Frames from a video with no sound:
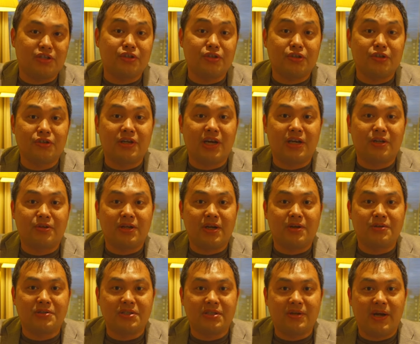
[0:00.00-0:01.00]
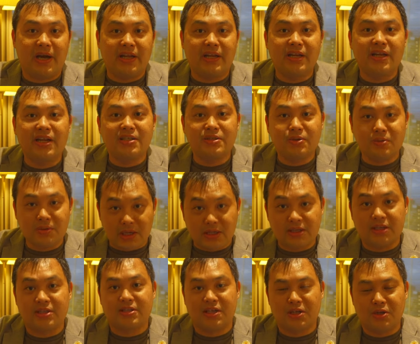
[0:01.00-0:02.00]
19階のラウンジ入れなそうな
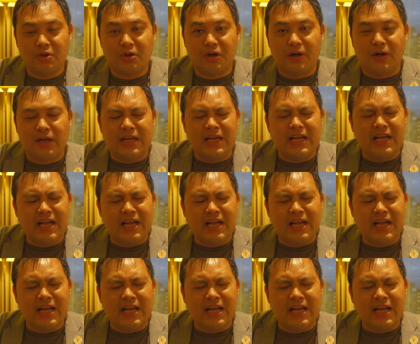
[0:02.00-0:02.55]
んですけど、